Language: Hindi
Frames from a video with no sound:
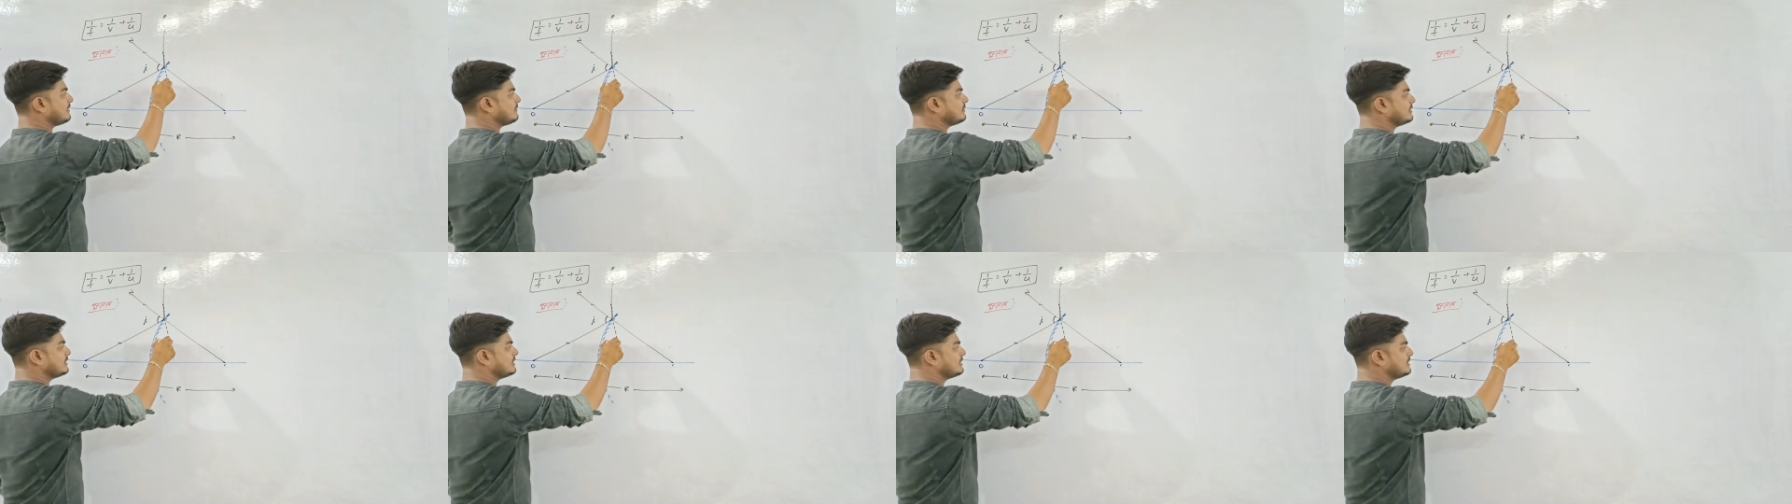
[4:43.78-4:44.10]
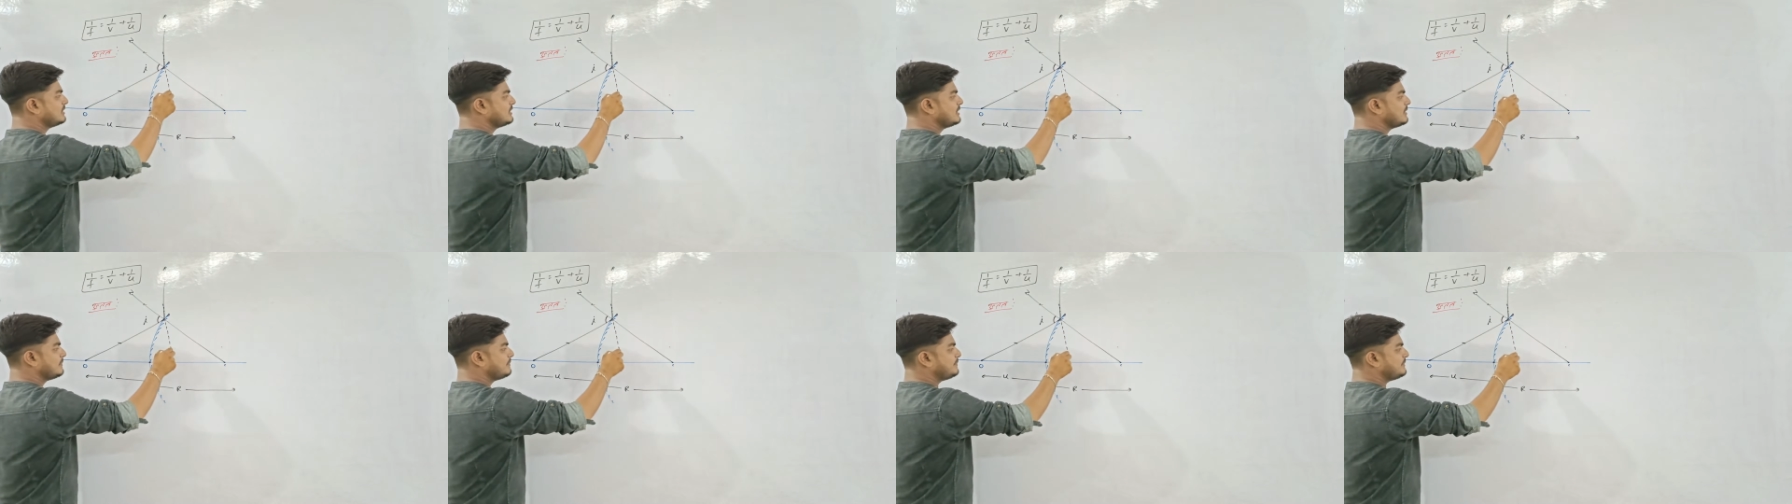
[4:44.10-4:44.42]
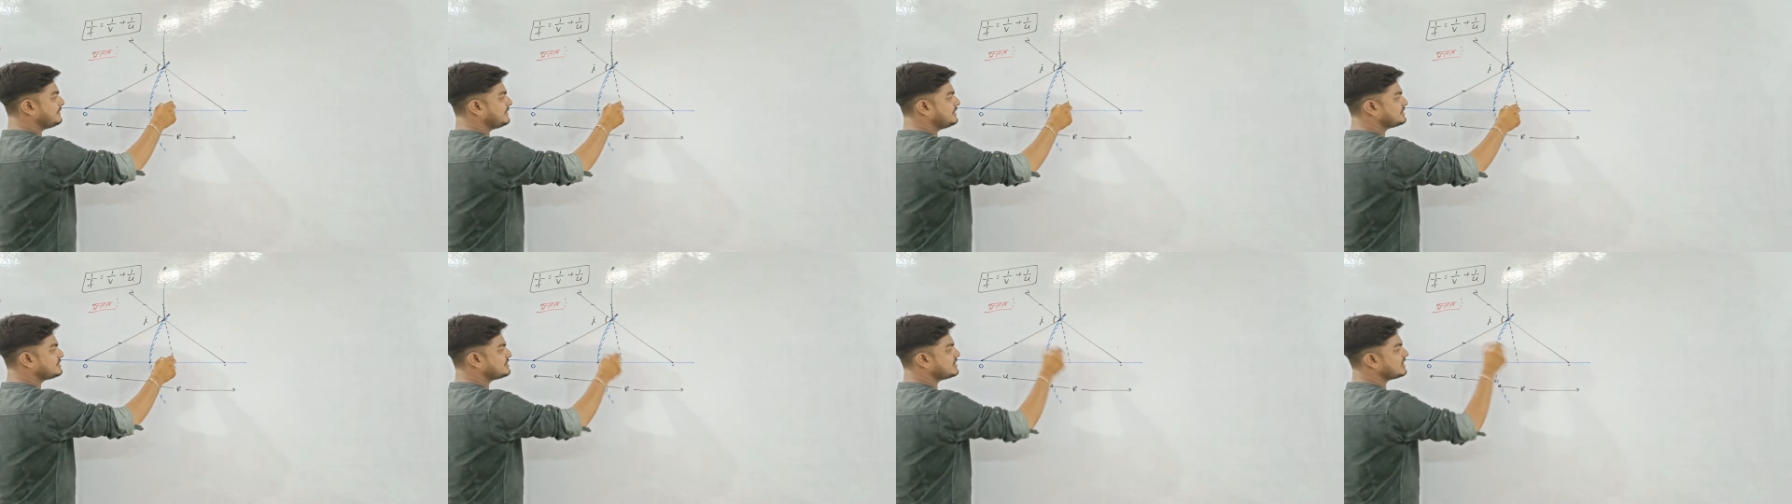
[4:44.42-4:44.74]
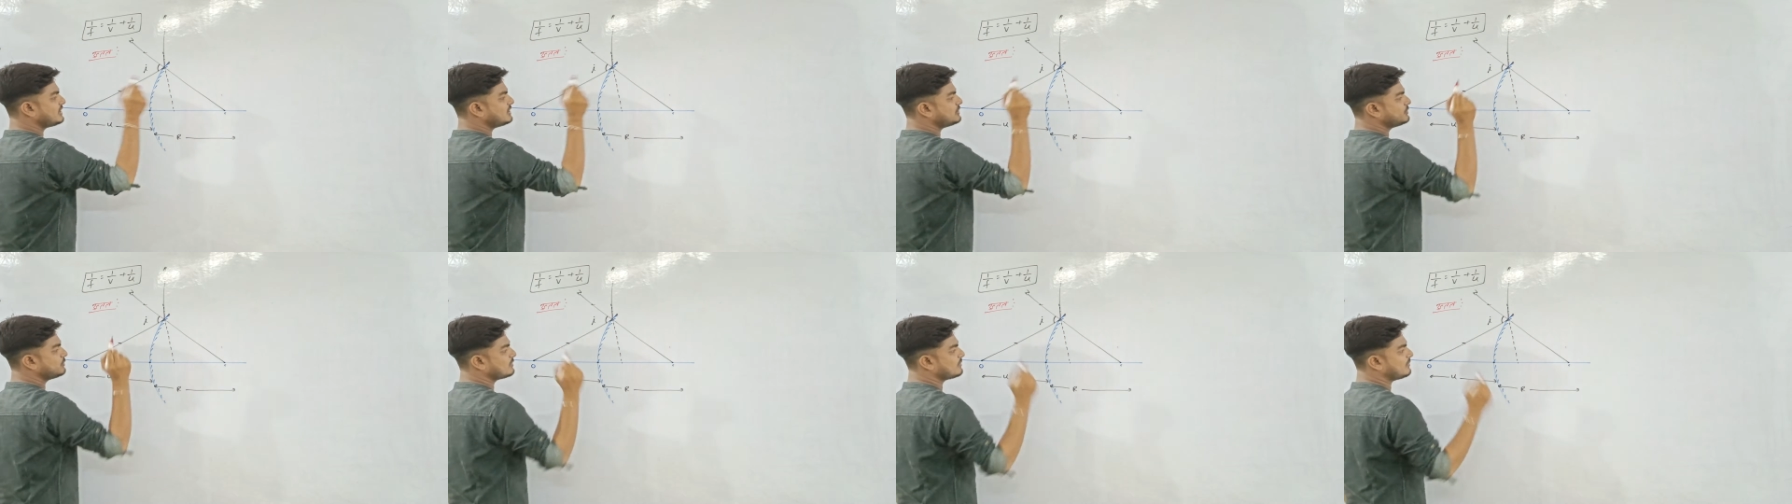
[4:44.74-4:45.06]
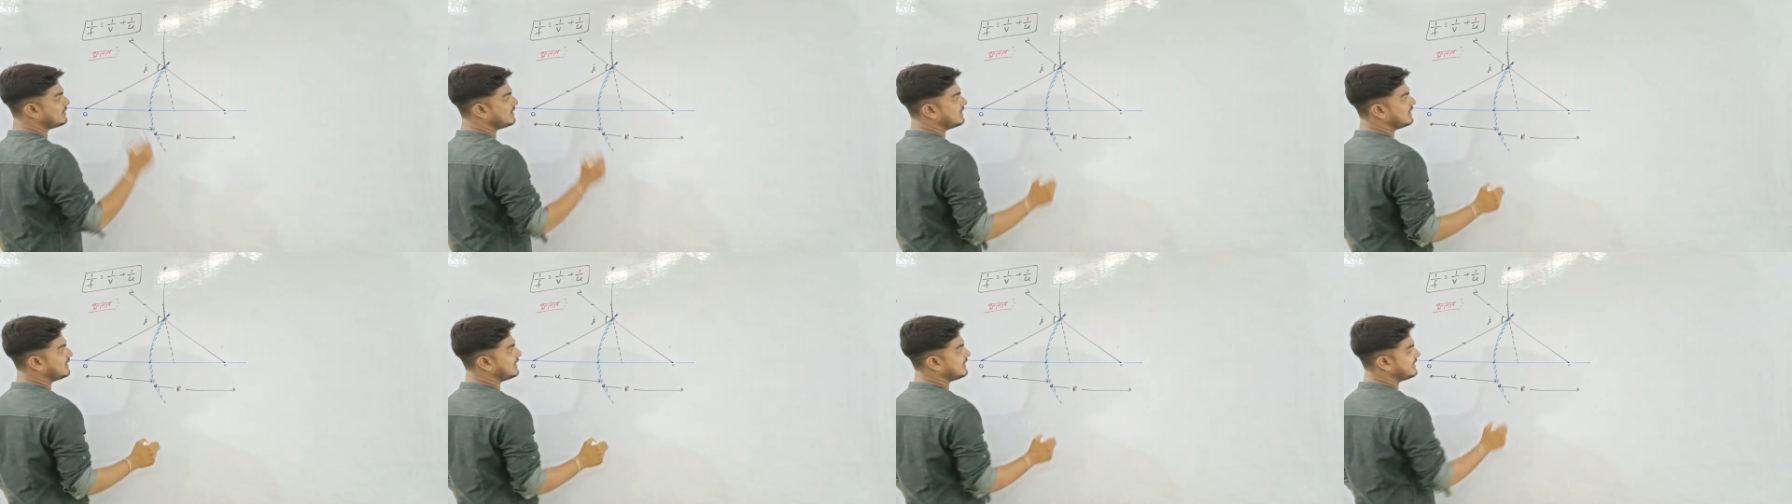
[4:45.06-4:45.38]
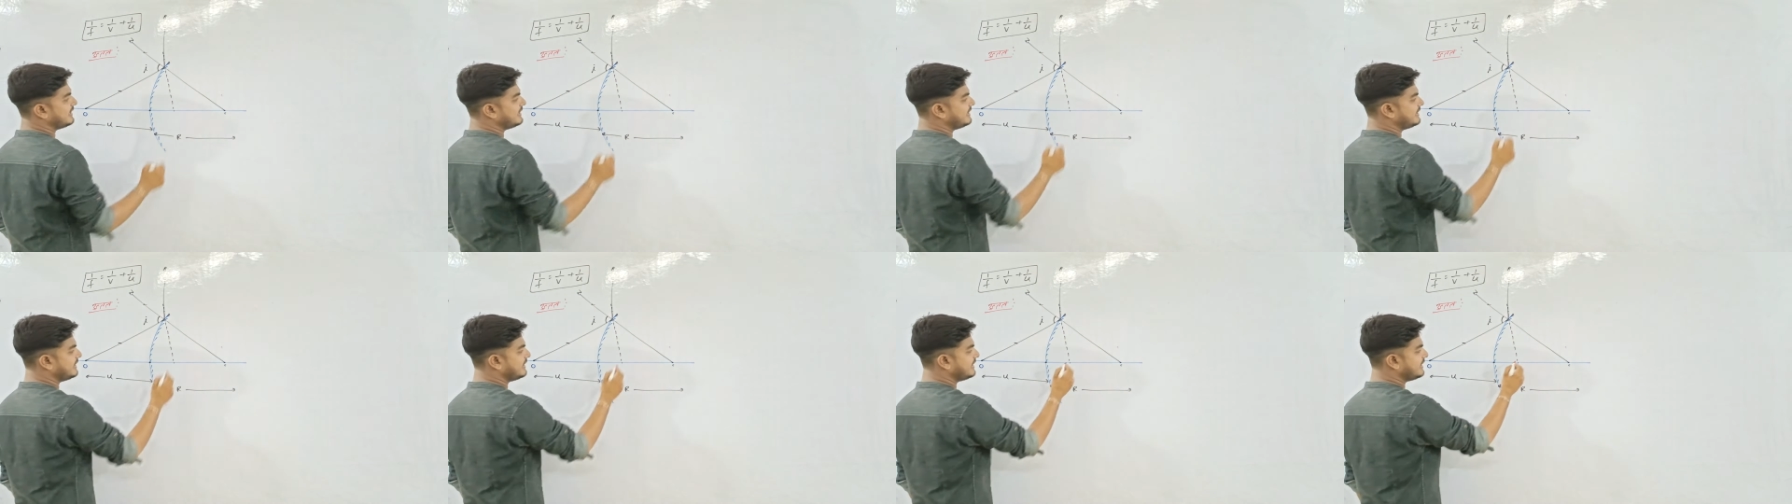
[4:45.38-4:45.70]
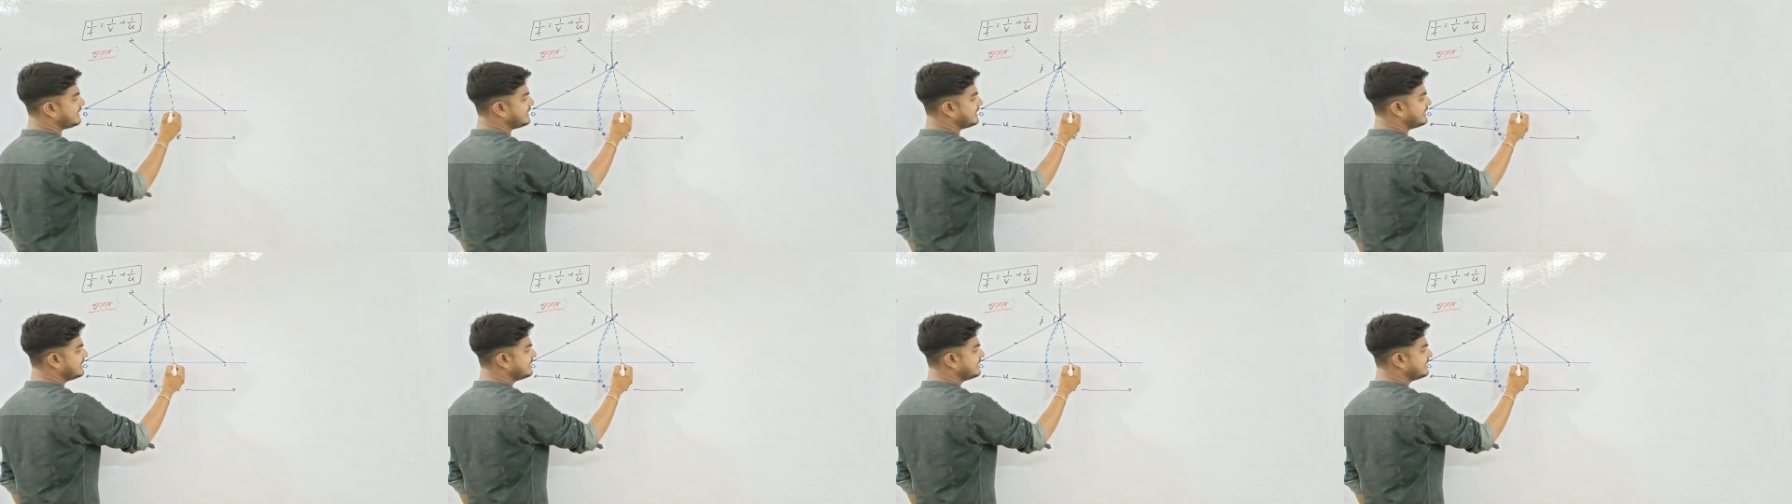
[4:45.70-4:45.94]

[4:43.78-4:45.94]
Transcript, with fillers: हम पीछे की ओर बढ़ाएंगे